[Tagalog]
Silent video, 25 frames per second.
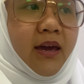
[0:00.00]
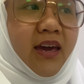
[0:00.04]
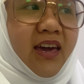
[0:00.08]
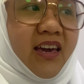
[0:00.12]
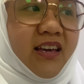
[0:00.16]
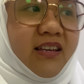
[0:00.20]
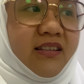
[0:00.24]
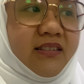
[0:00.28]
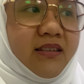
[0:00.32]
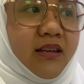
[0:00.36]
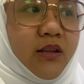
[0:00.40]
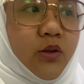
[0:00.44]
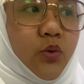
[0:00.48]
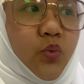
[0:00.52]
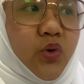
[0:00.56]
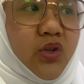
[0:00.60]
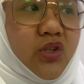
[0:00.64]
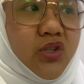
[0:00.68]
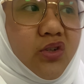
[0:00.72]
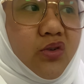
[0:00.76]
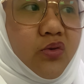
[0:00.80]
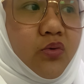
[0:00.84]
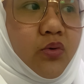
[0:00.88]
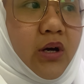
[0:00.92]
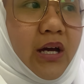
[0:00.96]
egg
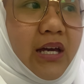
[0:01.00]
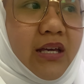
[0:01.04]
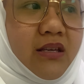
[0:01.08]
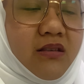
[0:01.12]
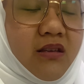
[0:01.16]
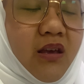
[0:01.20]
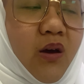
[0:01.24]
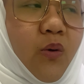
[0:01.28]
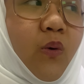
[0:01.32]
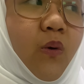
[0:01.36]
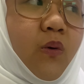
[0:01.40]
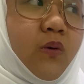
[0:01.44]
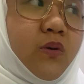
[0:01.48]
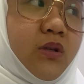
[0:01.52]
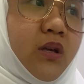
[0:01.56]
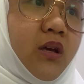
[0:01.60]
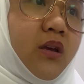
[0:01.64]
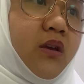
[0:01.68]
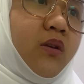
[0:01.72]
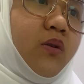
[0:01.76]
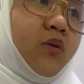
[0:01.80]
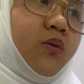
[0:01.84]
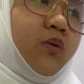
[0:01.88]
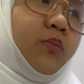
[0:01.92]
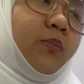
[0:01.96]
sandwich ko, guys. Ewan ko sa
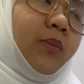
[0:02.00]
inyo,